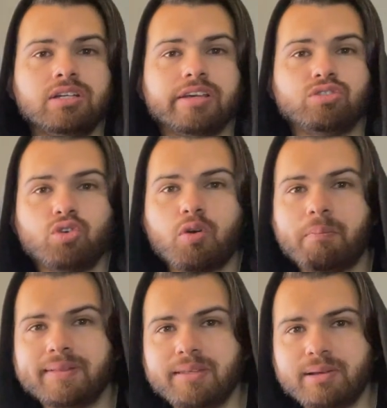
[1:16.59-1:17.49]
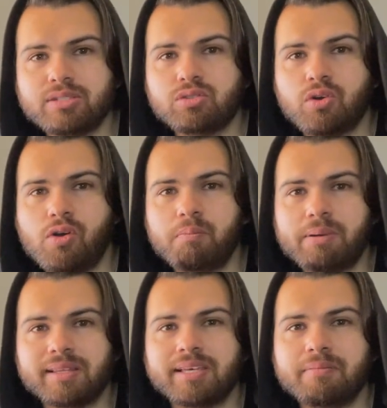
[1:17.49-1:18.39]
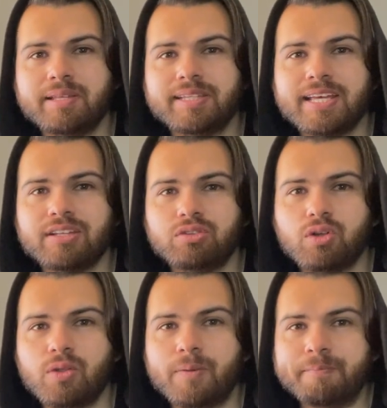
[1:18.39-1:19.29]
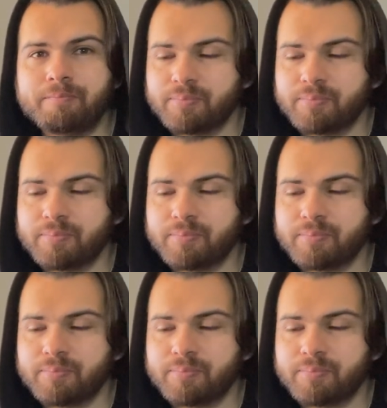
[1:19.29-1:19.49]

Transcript: Que son compatibles con prácticamente todo.